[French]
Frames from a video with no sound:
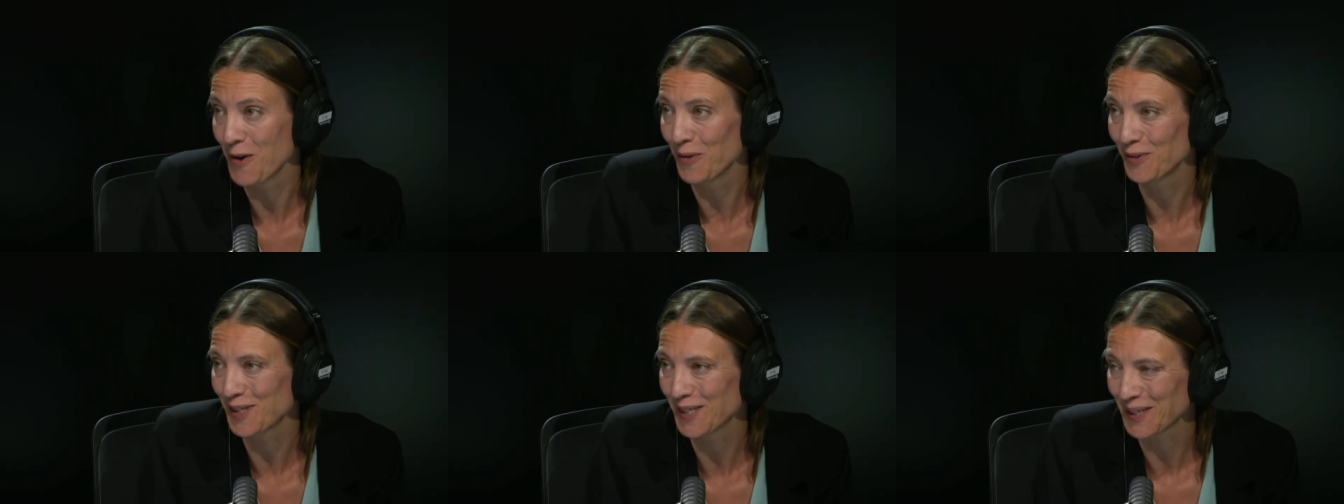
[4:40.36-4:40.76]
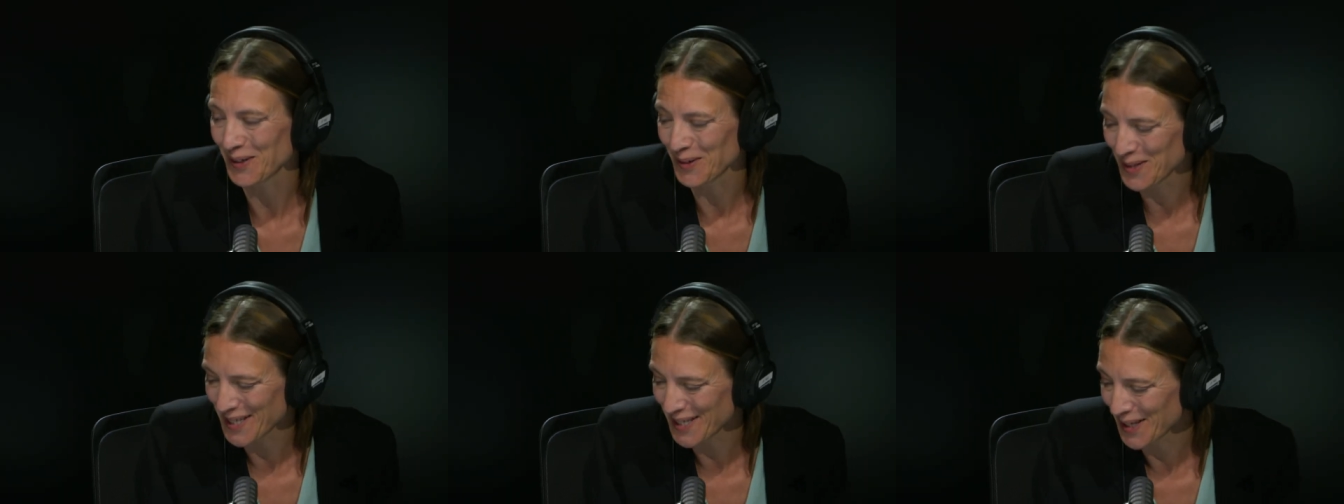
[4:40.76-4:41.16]
vous êtes là
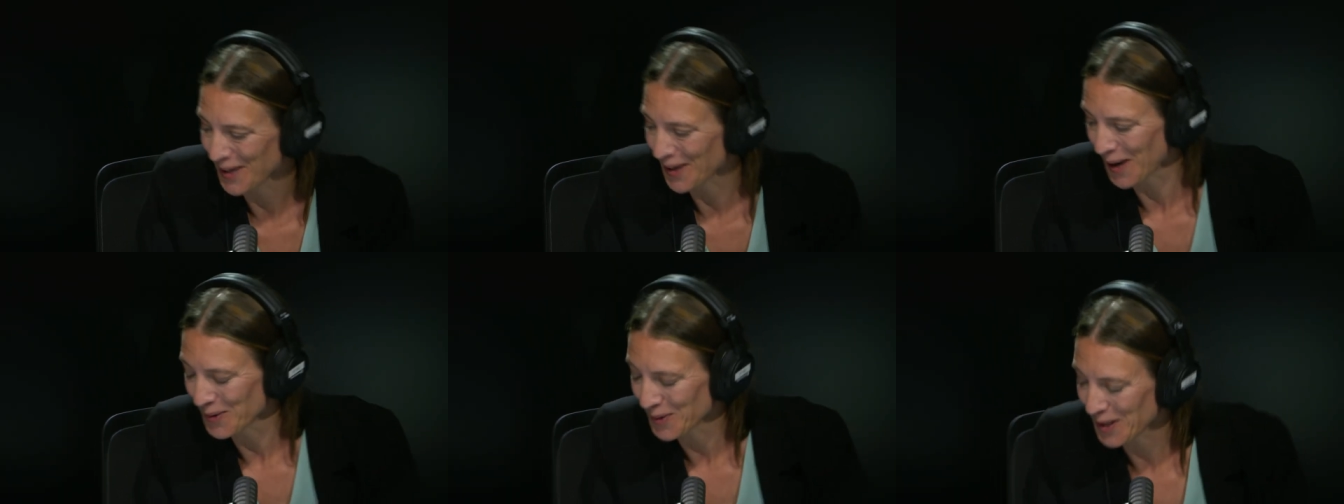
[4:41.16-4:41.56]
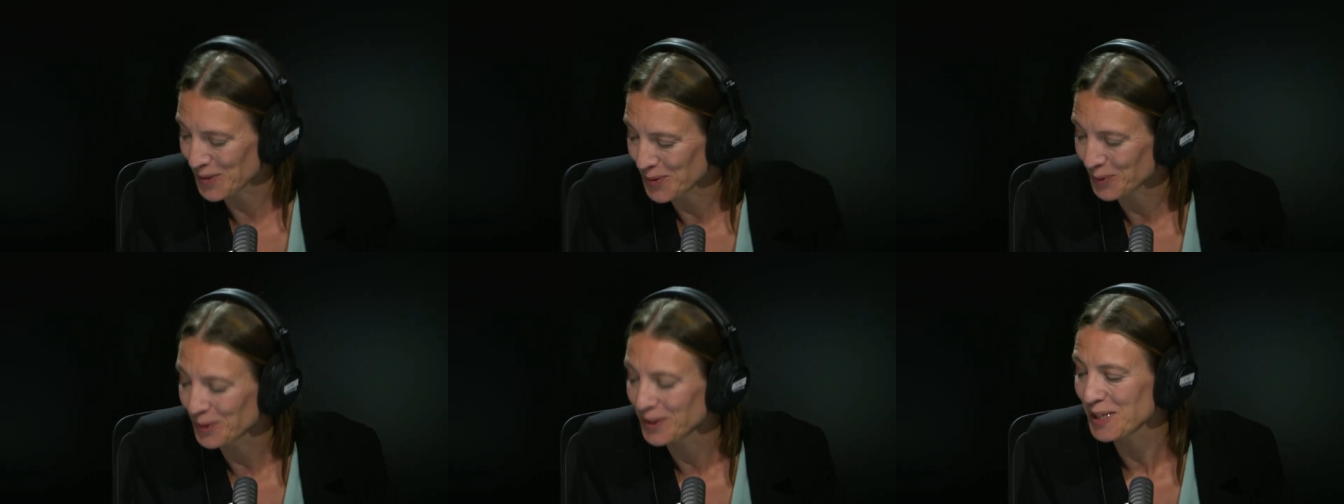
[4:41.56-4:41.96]
mhm. aussi à
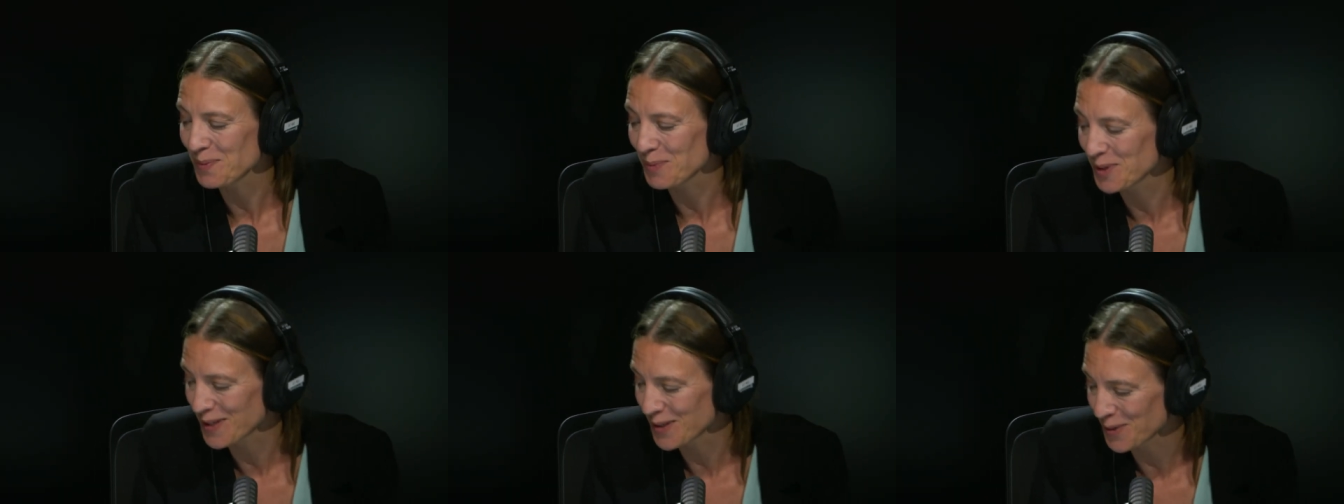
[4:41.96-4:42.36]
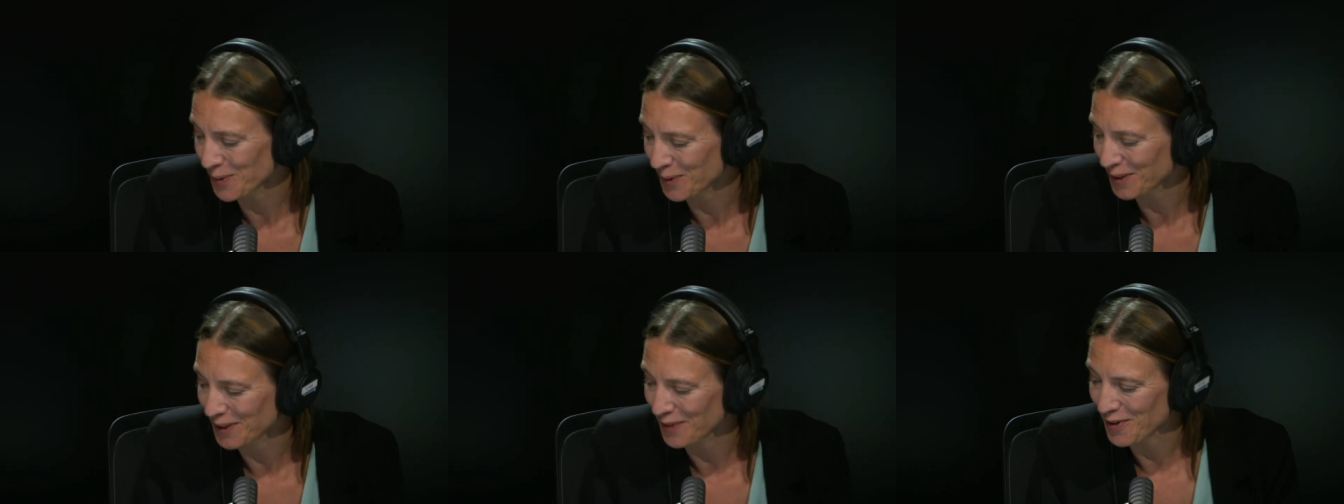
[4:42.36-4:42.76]
l'occasion d'une exposition
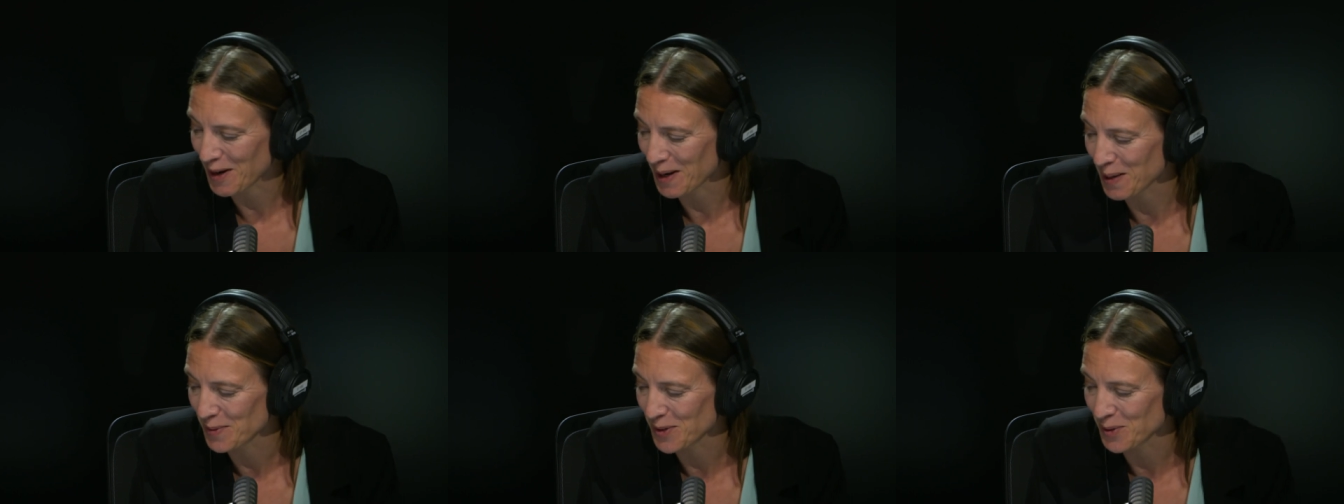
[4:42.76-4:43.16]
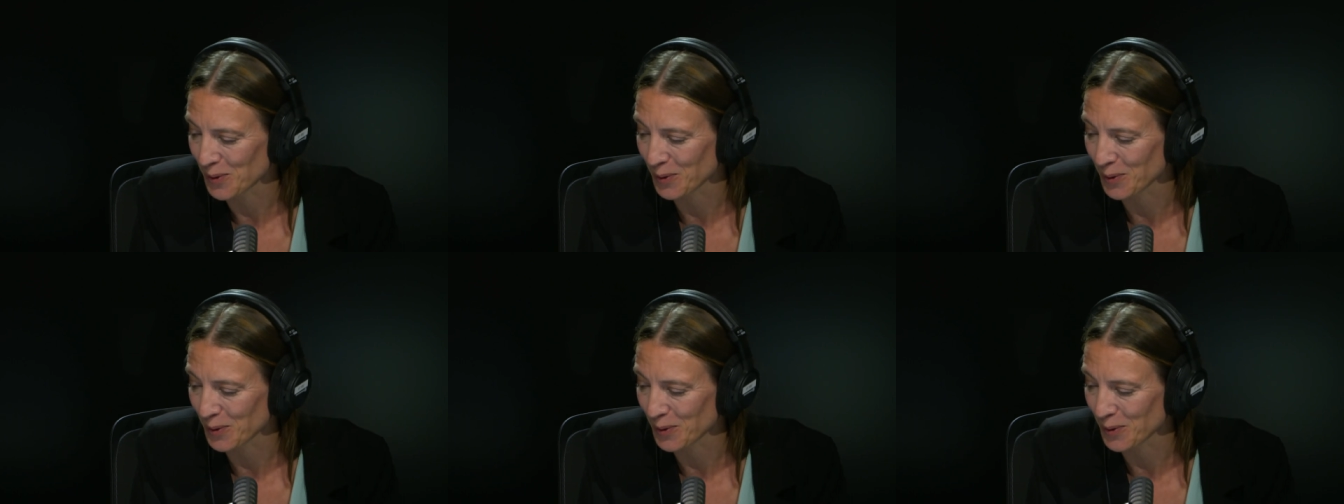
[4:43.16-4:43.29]
qui est à à la Maison